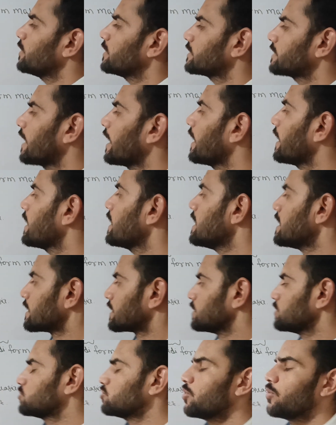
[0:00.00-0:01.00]
को मिलता है
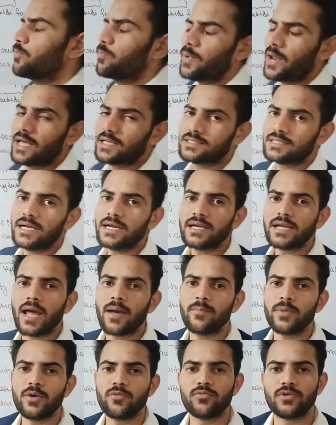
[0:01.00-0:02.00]
कि जो
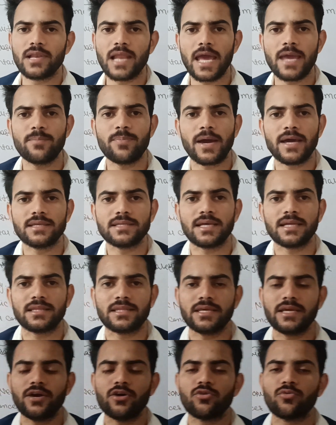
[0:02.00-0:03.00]
प्लेसेंटा में विलाई पाई
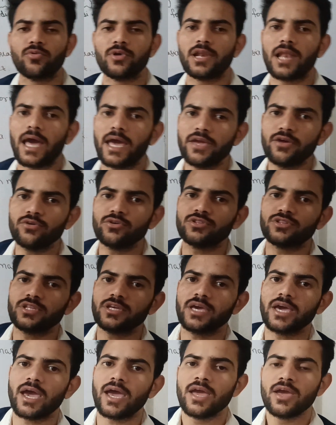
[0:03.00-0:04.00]
जाती है और विलाई
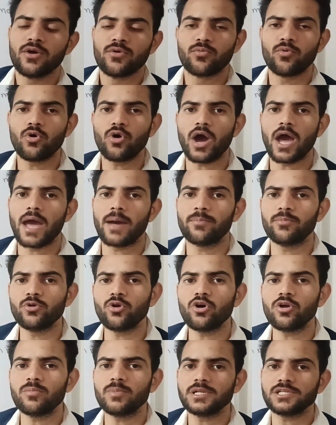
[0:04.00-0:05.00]
होती है वो
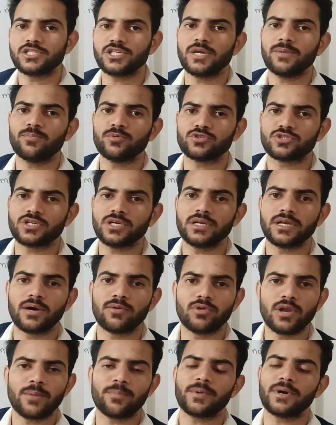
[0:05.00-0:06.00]
एबनॉर्मल शेप उसकी
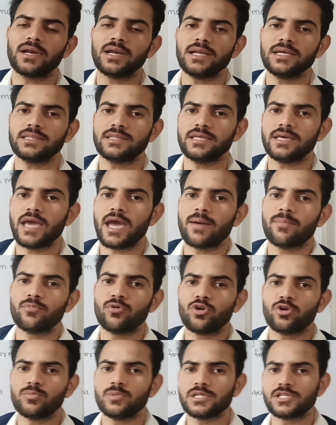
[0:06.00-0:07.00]
डेवलप कर लेती है
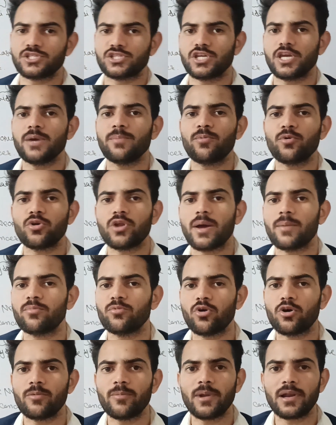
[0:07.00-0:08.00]
एबनॉर्मल शेप और
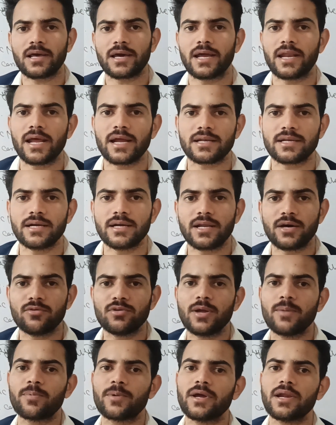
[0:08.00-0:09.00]
एबनॉर्मल करेक्टर
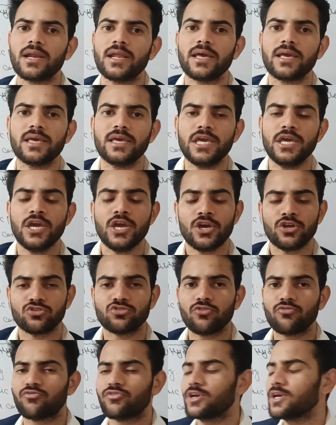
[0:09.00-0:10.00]
डेवलप कर लेगी
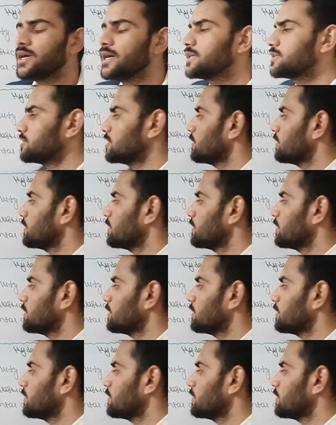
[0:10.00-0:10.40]
जो फिंगर